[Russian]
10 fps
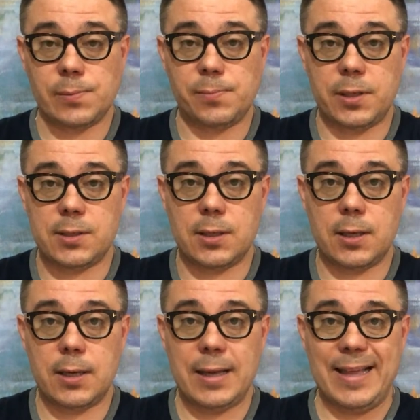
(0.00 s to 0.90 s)

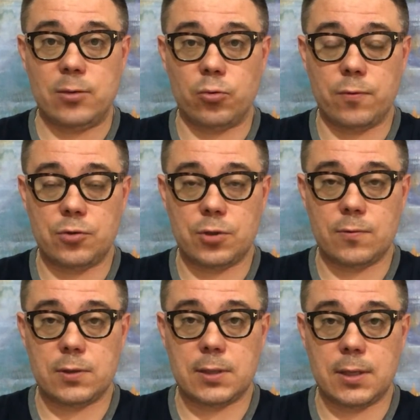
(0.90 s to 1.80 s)
признаки
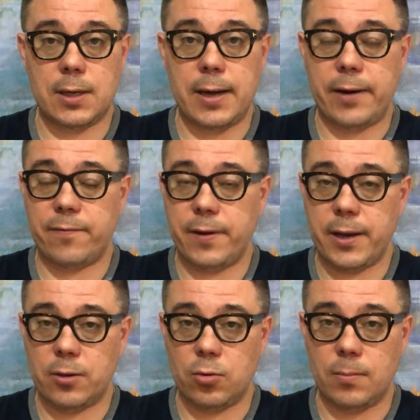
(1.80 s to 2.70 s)
готовящегося
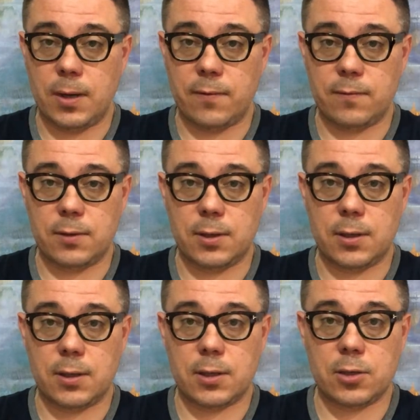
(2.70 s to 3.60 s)
референдума
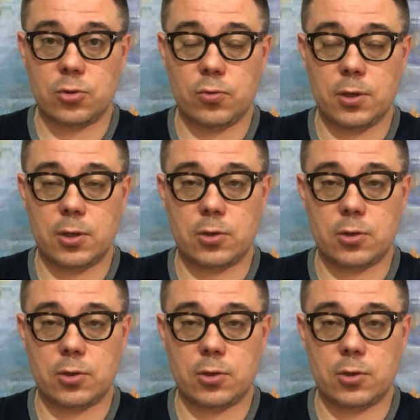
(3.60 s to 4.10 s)
в Херсоне,